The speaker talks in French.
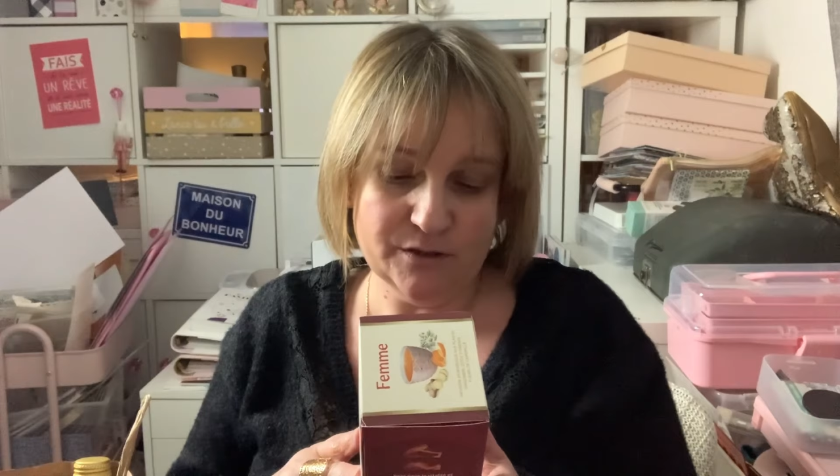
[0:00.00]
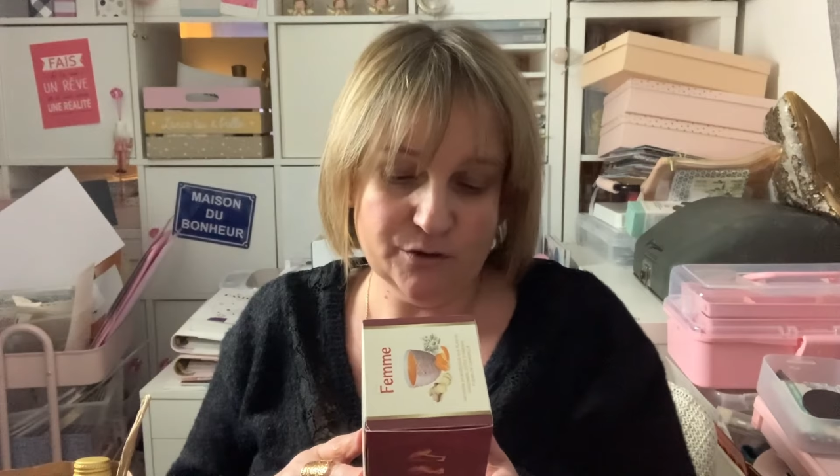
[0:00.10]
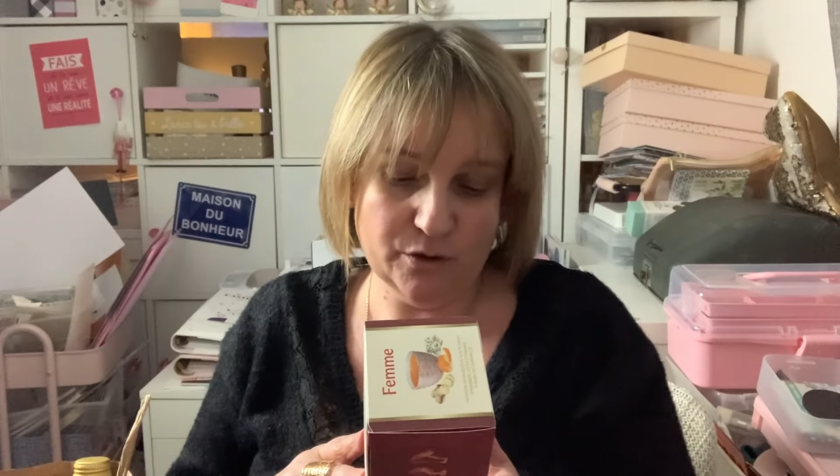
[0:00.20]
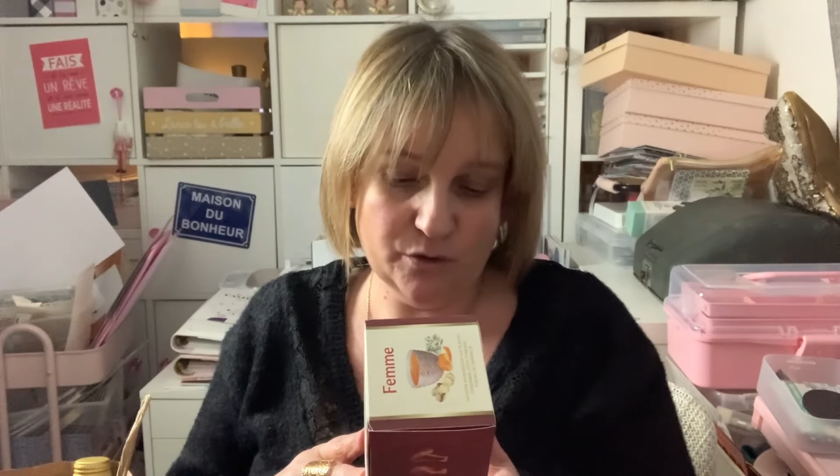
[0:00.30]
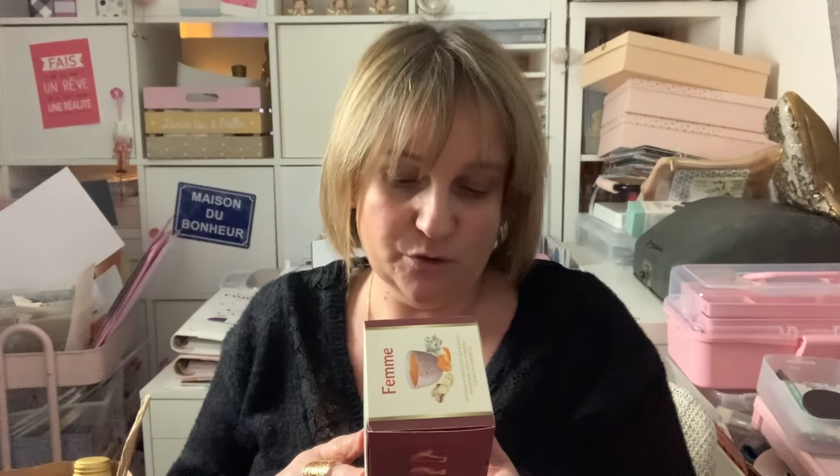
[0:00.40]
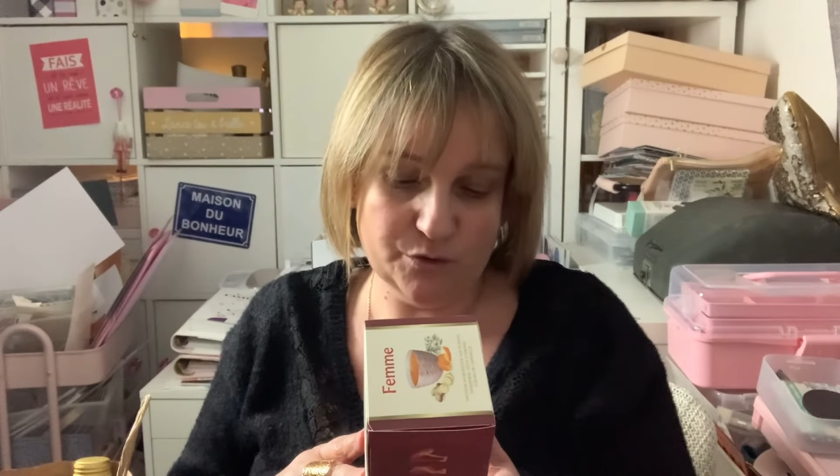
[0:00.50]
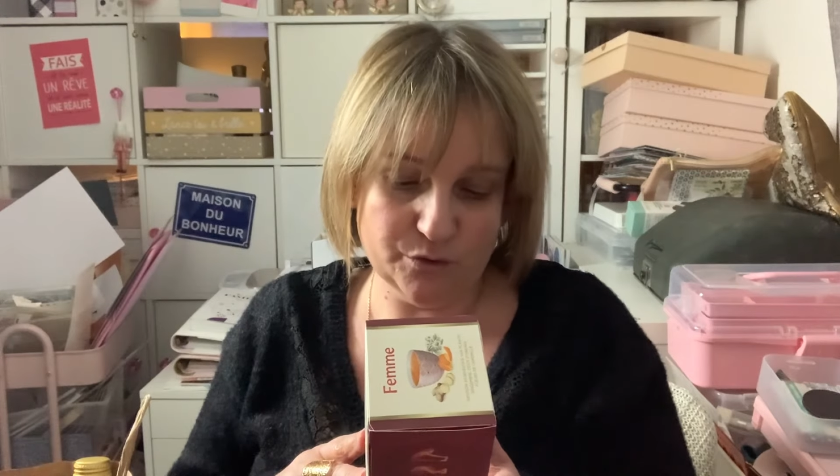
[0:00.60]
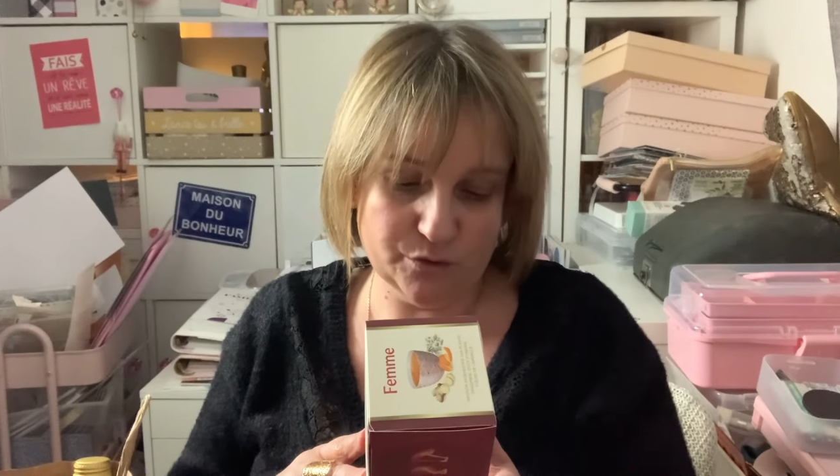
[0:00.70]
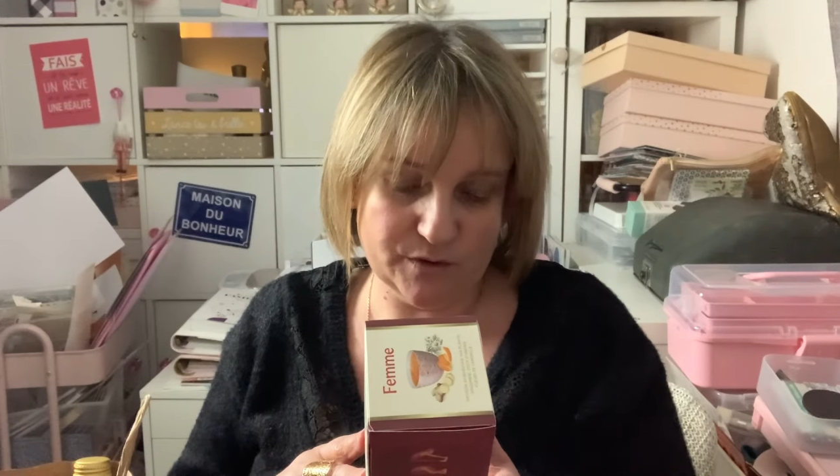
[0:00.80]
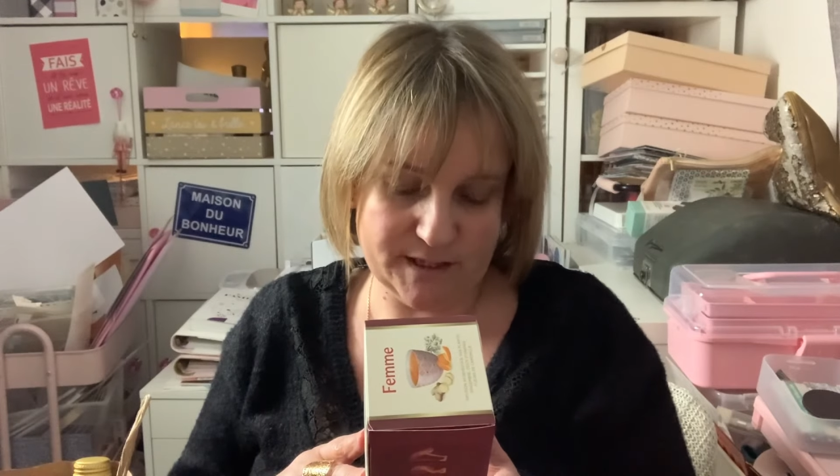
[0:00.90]
donnent le
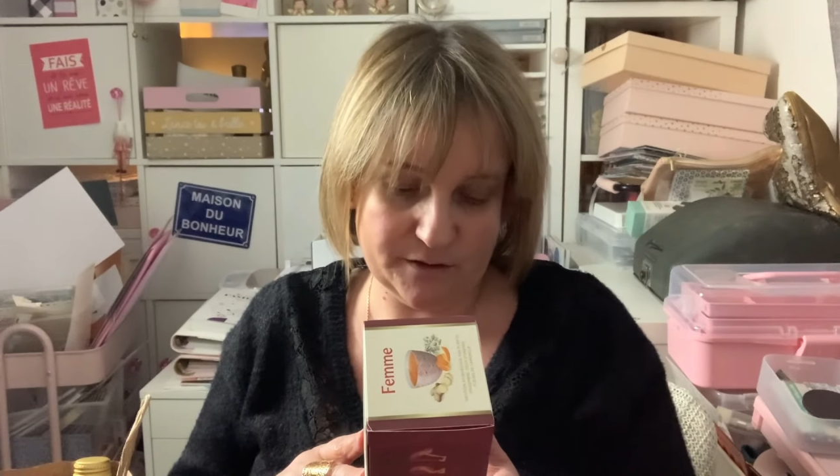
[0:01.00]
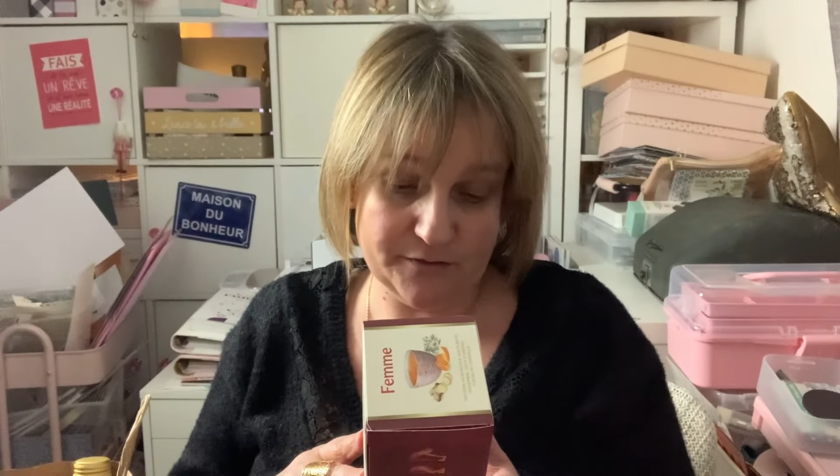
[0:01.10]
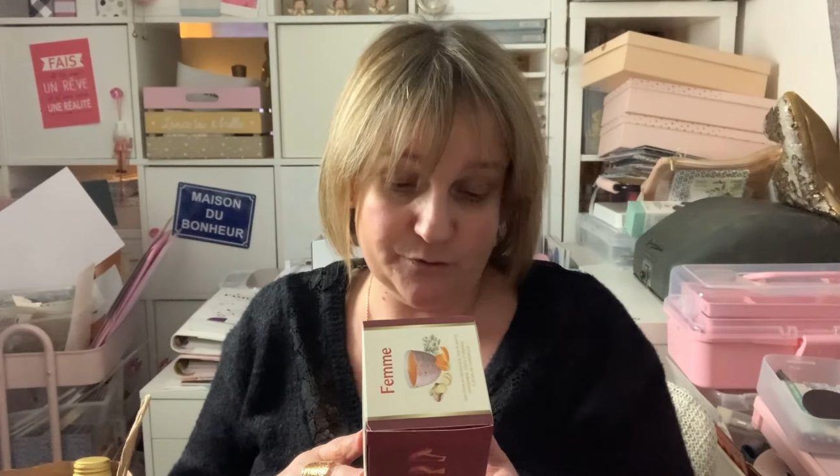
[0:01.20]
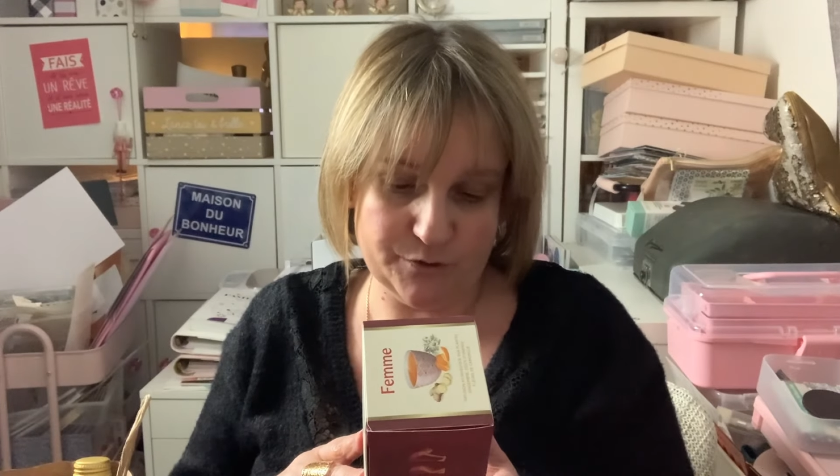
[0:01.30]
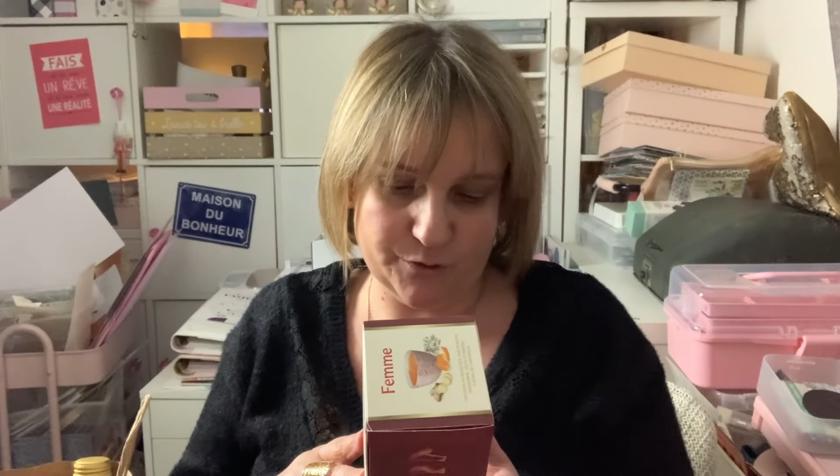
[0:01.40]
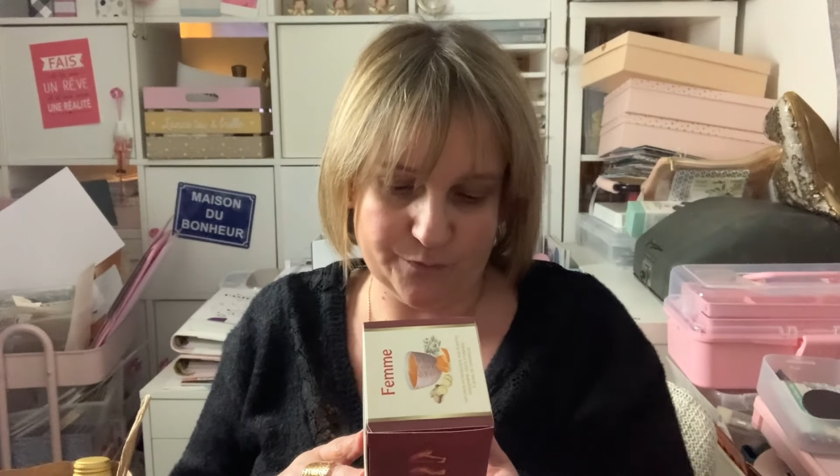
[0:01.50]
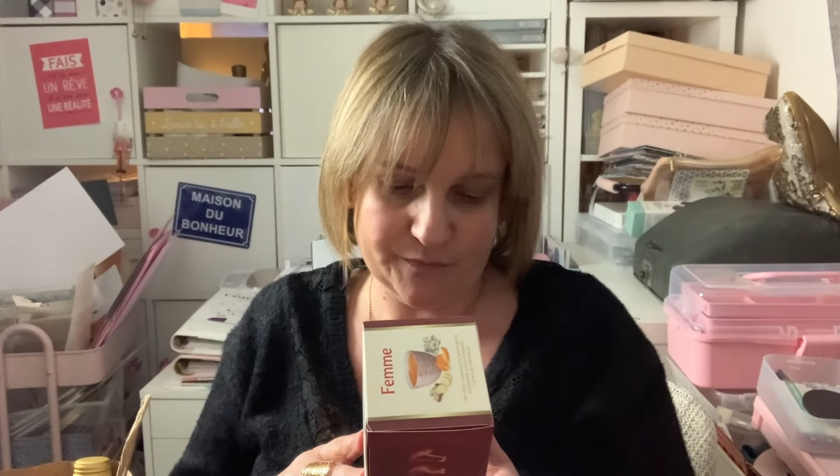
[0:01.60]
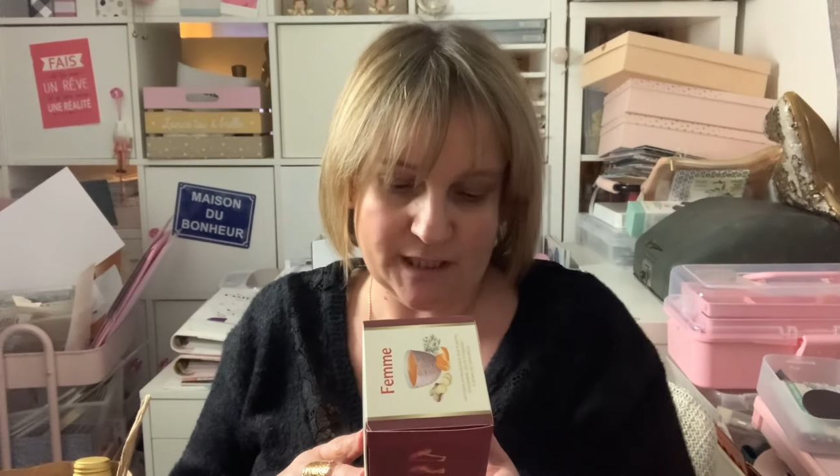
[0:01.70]
ton de cette infusion.